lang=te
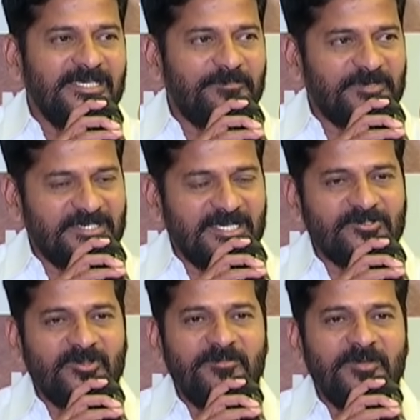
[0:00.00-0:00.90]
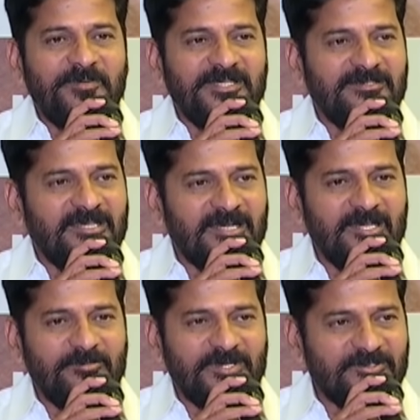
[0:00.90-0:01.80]
ఈ ప్రజాస్వామ్యం పది
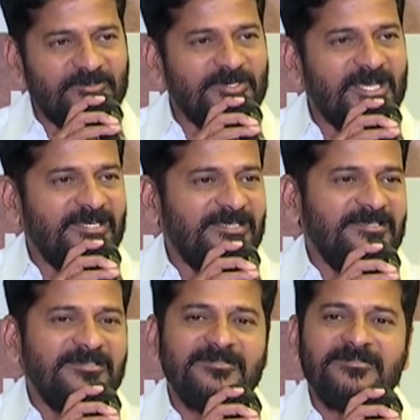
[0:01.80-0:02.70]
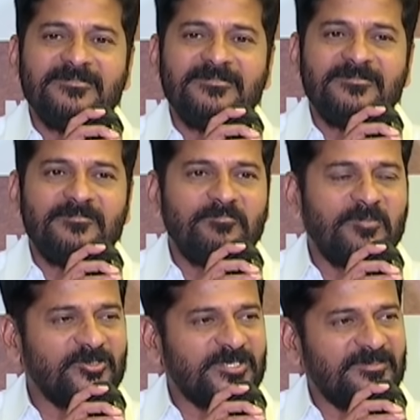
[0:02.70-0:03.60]
తరాలు బ్రతికుండాలి
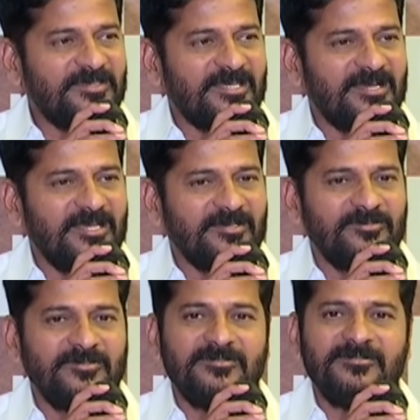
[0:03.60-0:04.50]
భవిష్యత్ తరాలకు